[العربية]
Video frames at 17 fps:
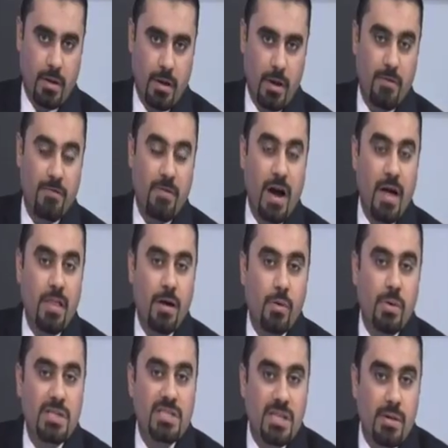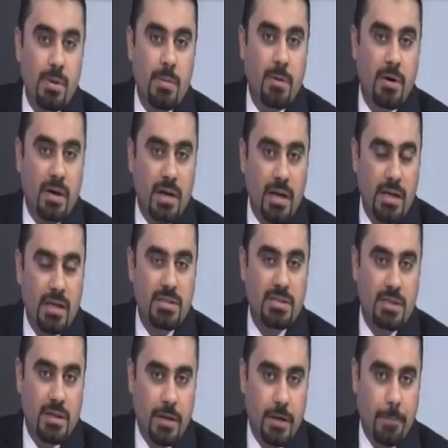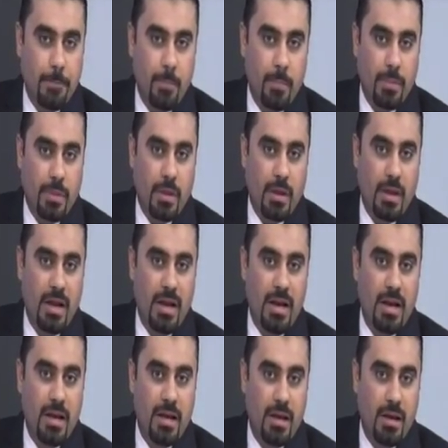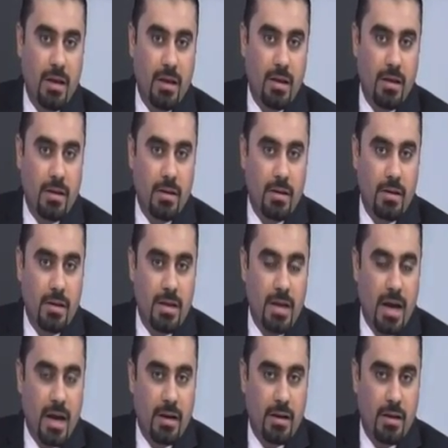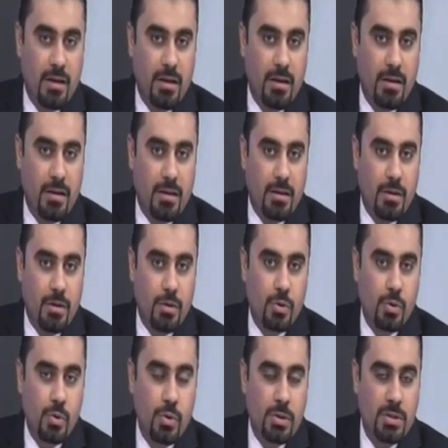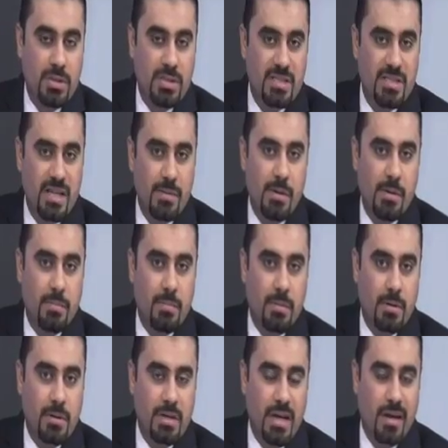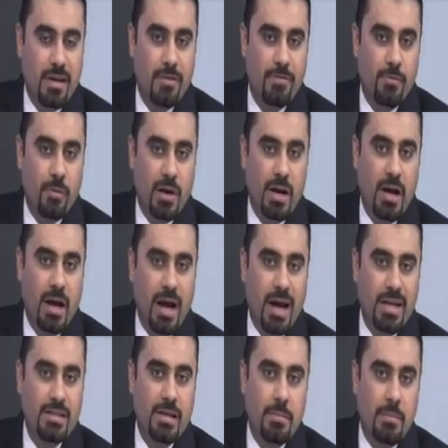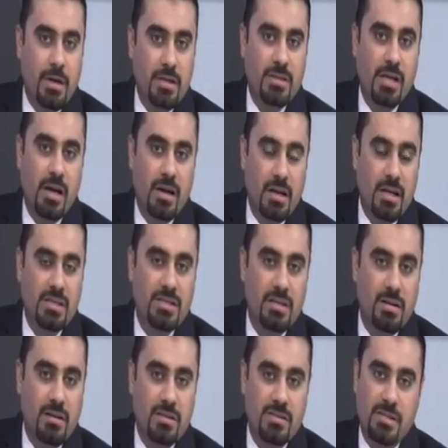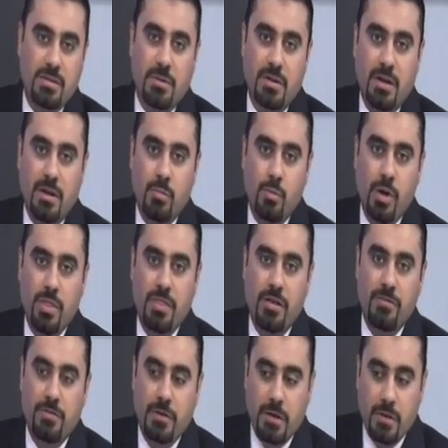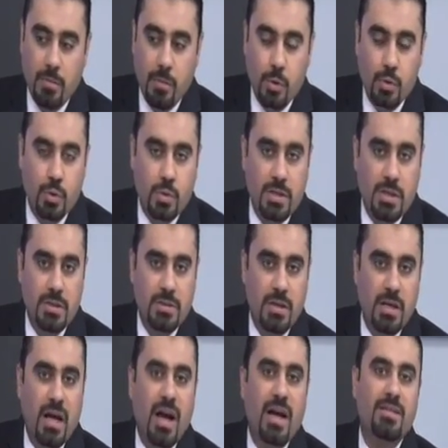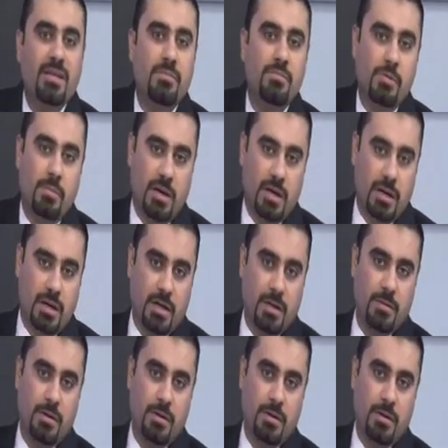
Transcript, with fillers: فهذا هو السبب الرئيسي اللي يعني آه، يكون سبب يقف وراء عدم إعطاء رئيس القسم إلى الموظف اللي موجود عنده عدم ممانعة